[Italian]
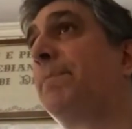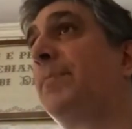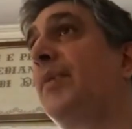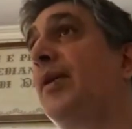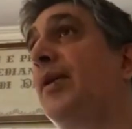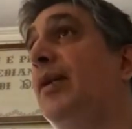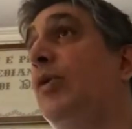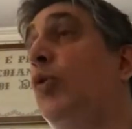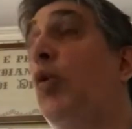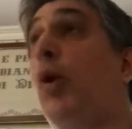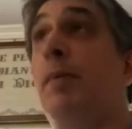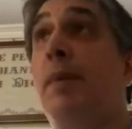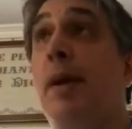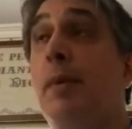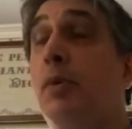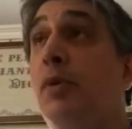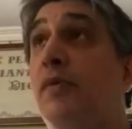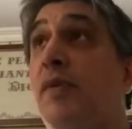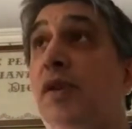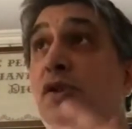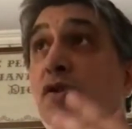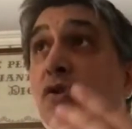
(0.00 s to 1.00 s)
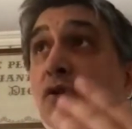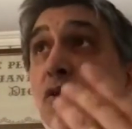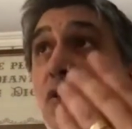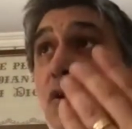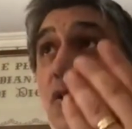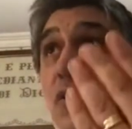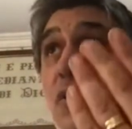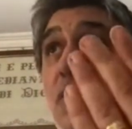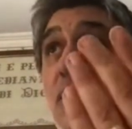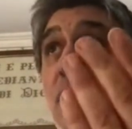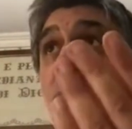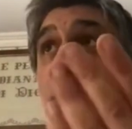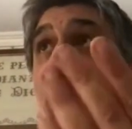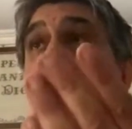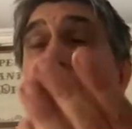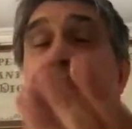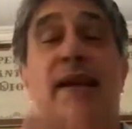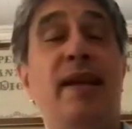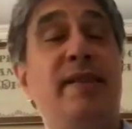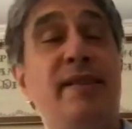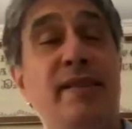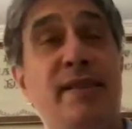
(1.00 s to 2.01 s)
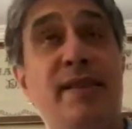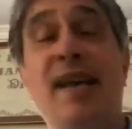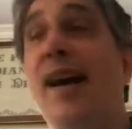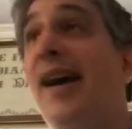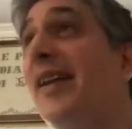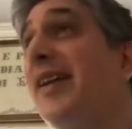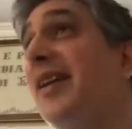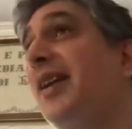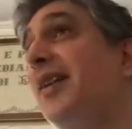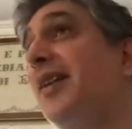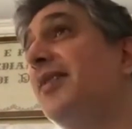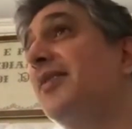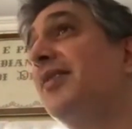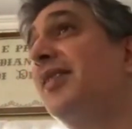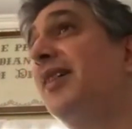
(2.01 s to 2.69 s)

Lo abbiamo visto per gli anziani,